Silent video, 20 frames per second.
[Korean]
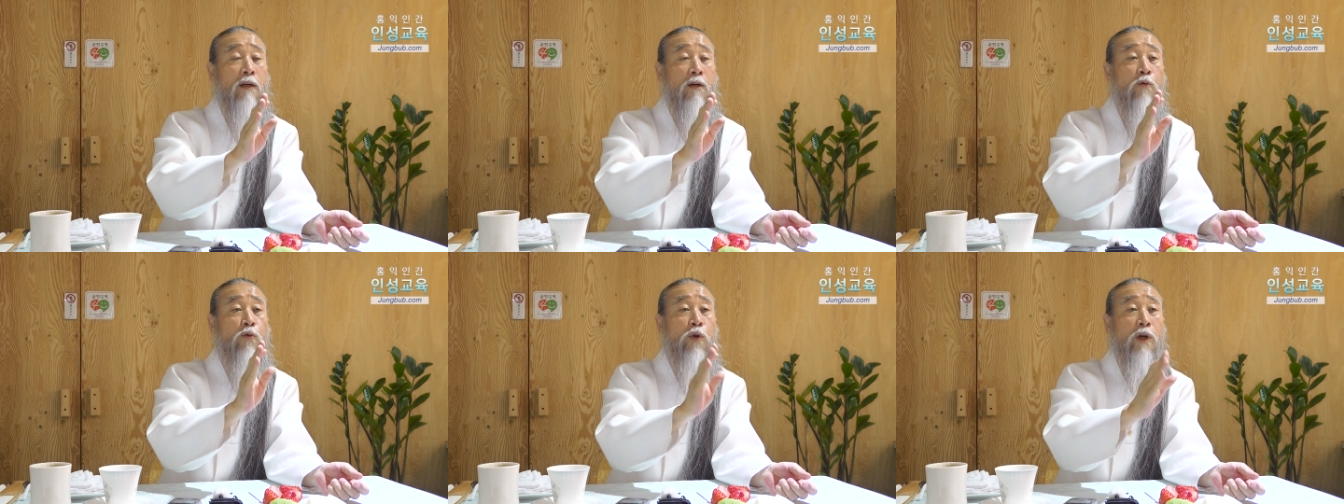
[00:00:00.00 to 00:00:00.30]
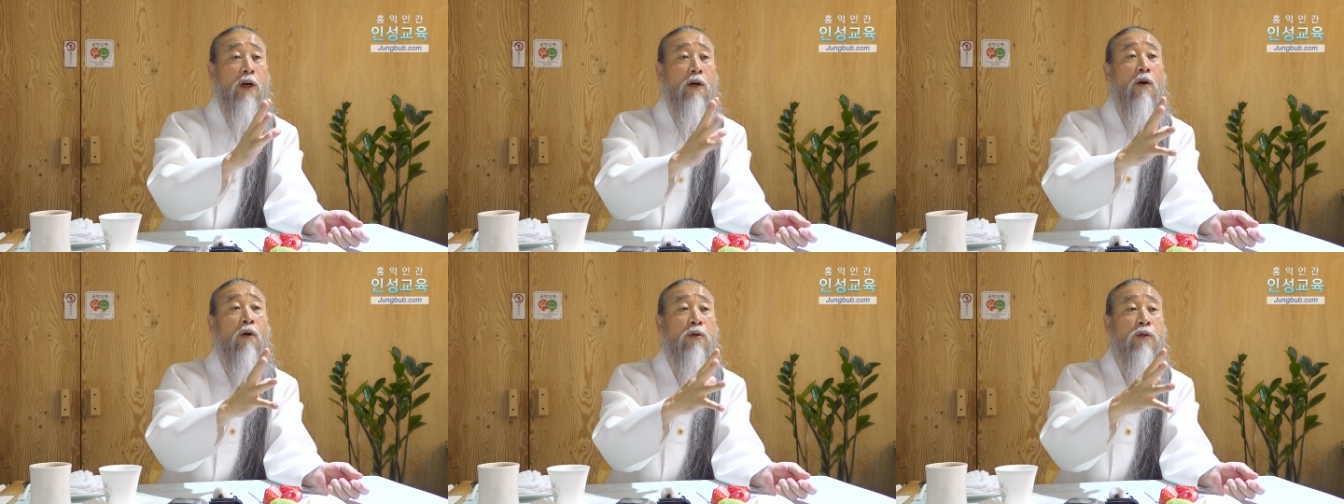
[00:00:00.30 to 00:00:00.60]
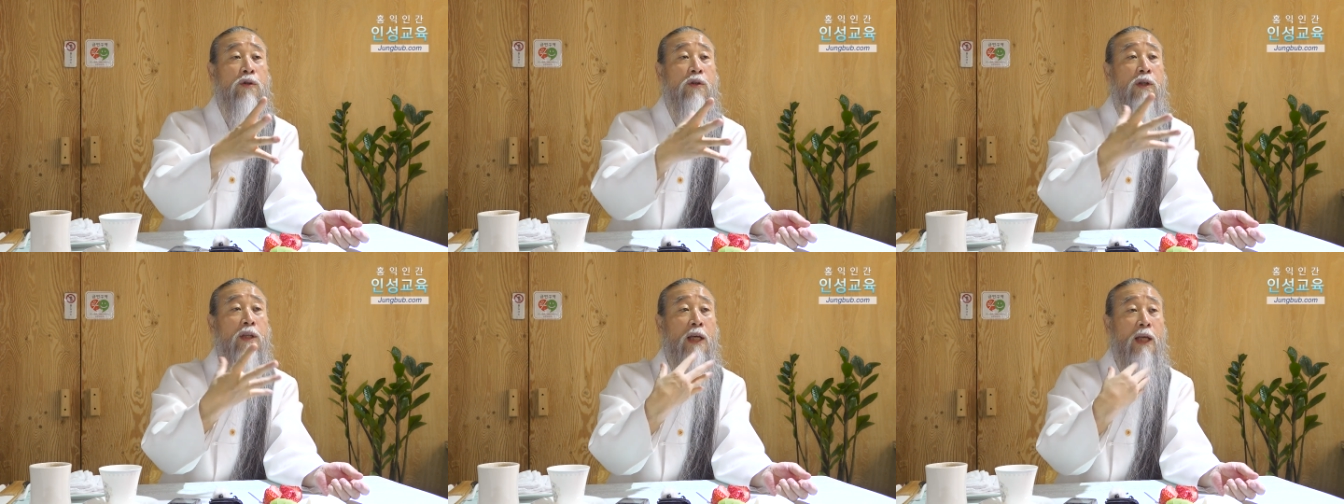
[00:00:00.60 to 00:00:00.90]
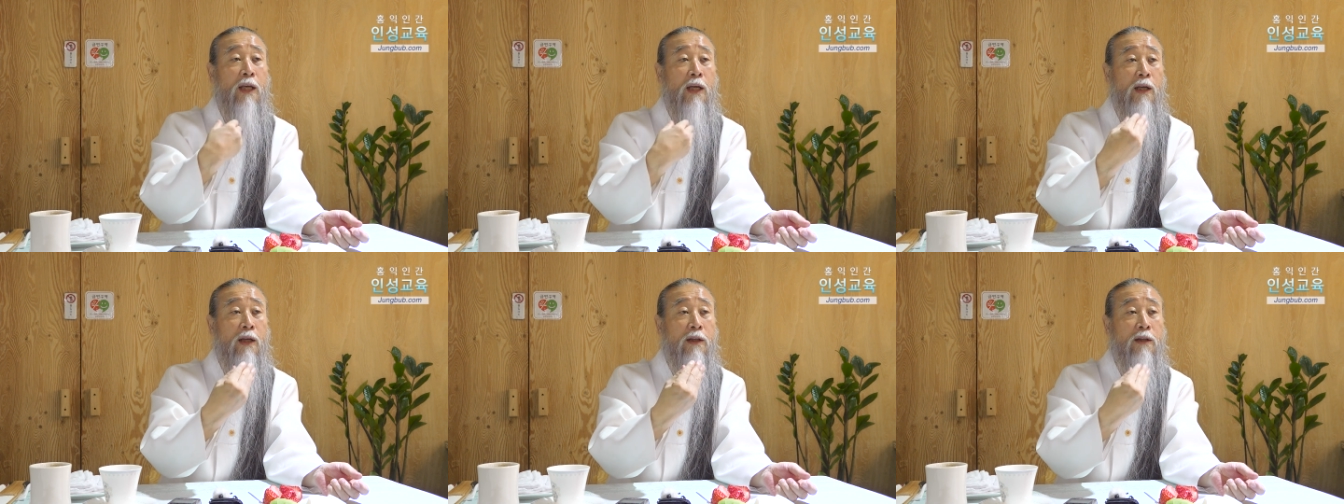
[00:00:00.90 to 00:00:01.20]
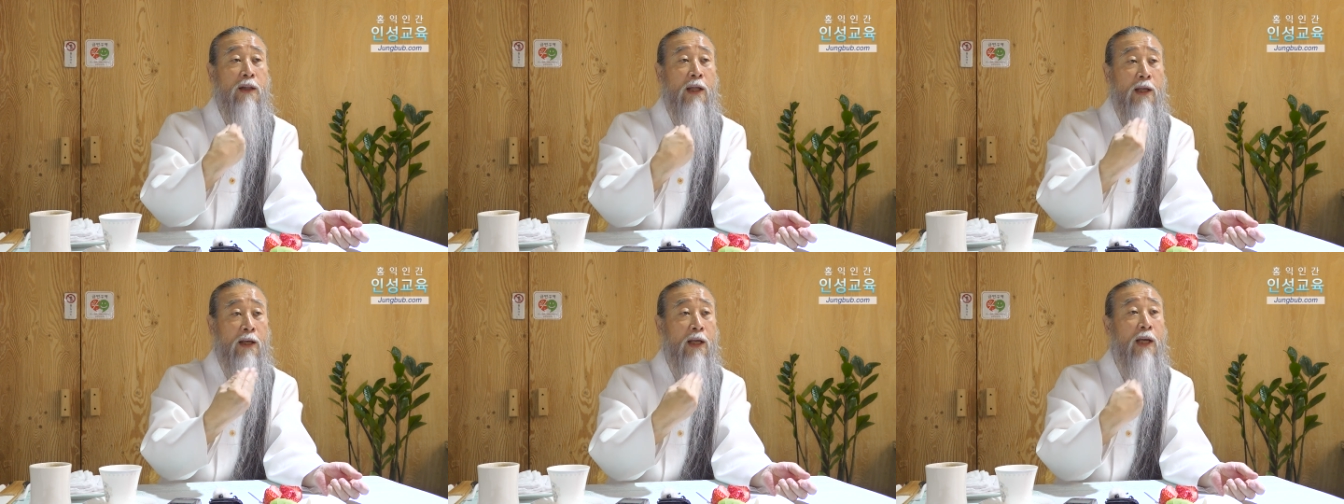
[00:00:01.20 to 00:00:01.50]
우리가
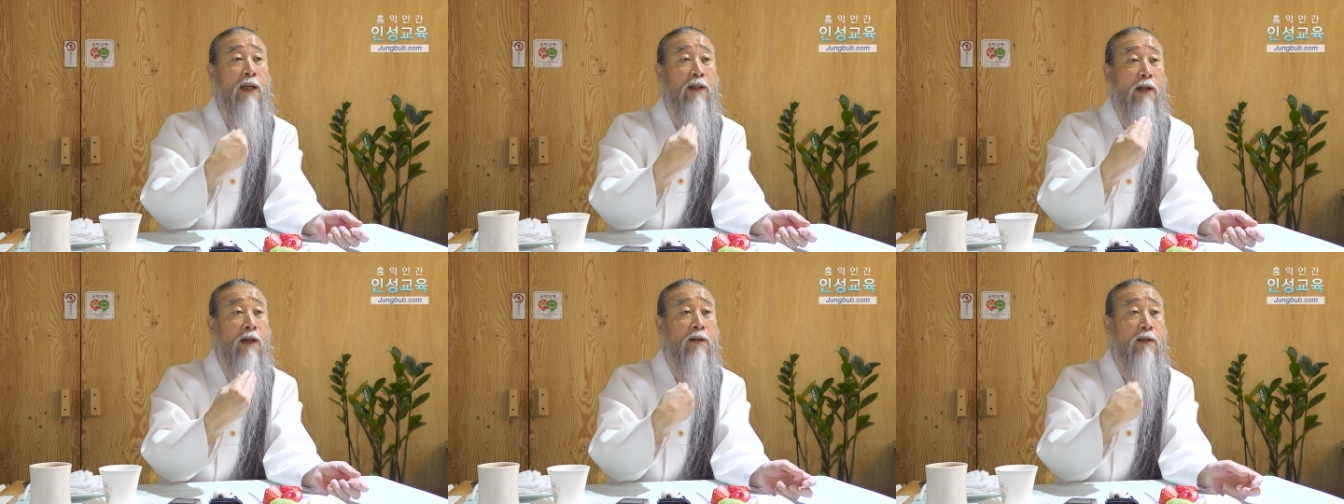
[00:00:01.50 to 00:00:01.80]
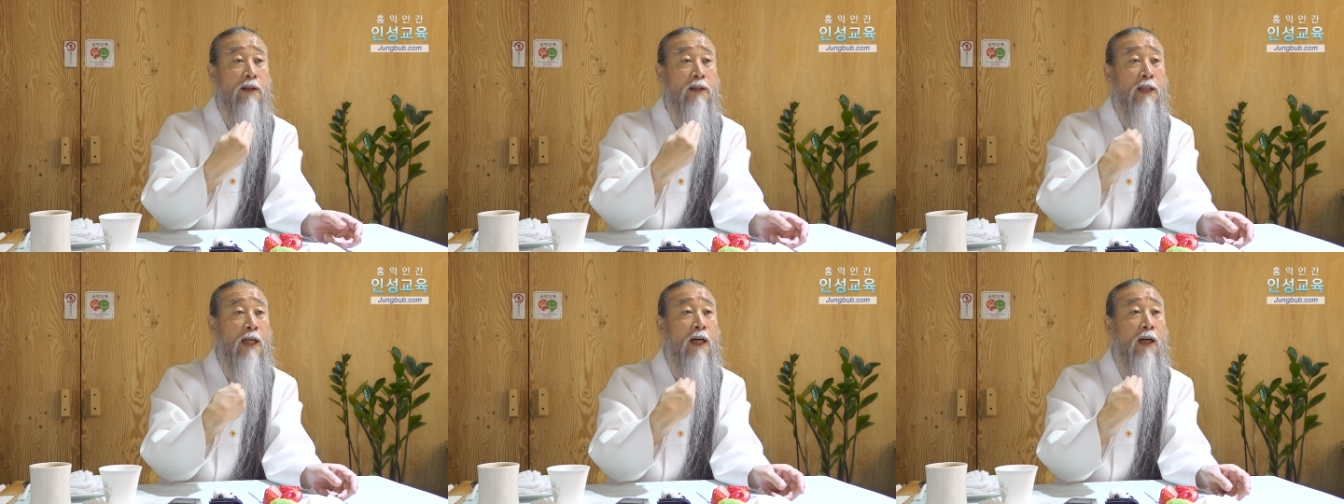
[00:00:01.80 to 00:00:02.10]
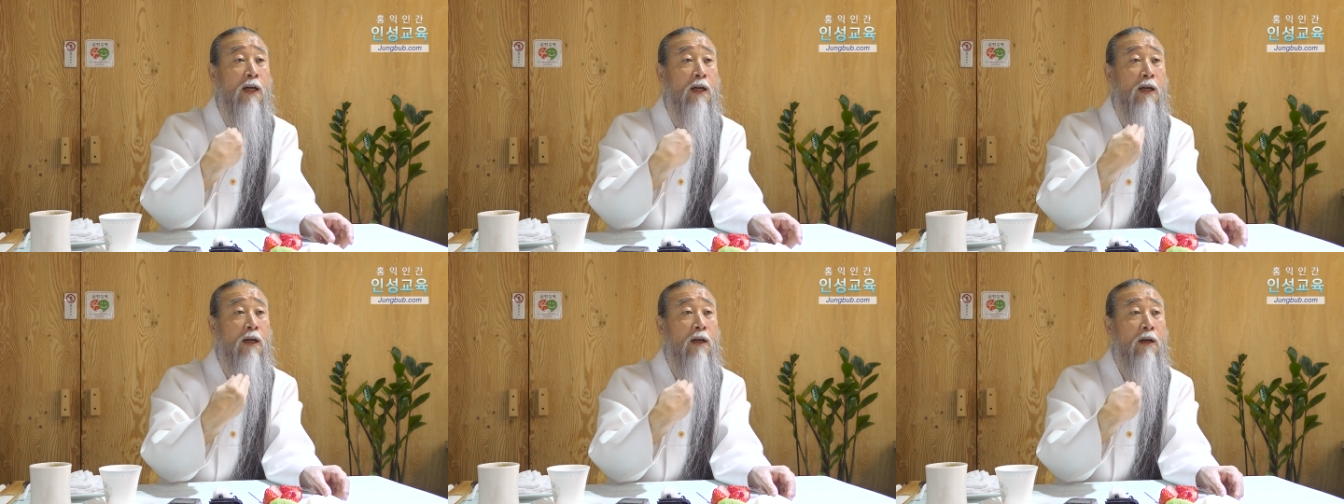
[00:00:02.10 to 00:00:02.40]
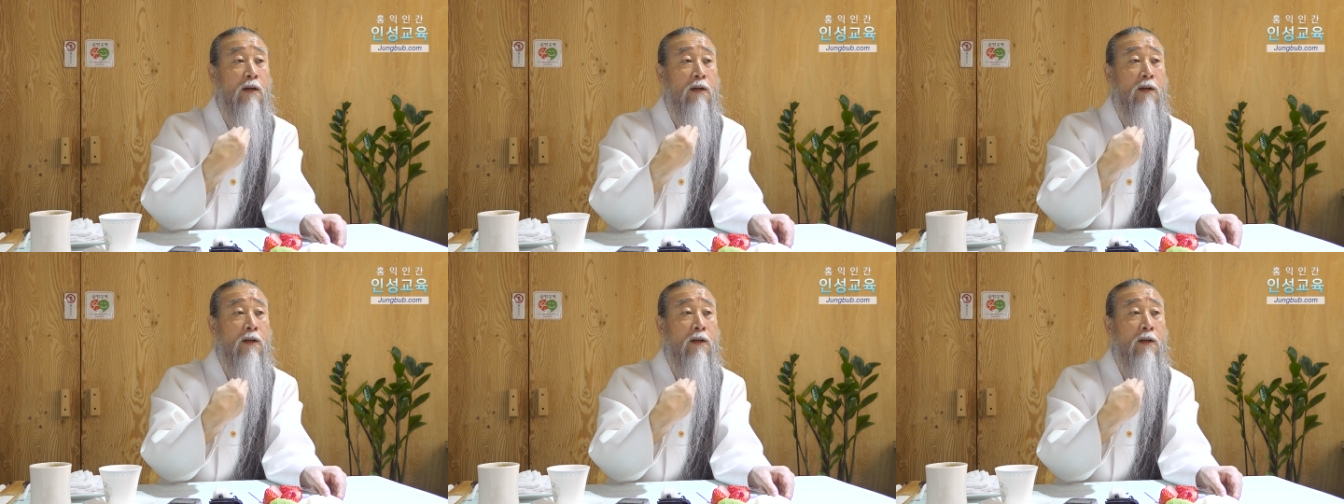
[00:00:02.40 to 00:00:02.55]
어떻게 대해야 될 거냐.